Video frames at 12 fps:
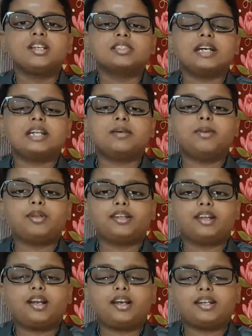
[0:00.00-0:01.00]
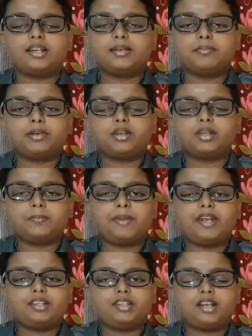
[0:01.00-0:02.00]
சண்டை போட்டுக்கிறாங்க ரெண்டு பேரும் அந்த
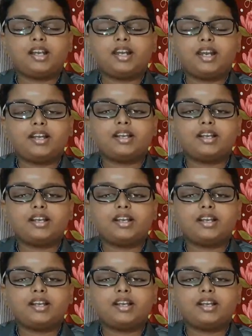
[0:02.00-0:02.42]
பழத்துக்காக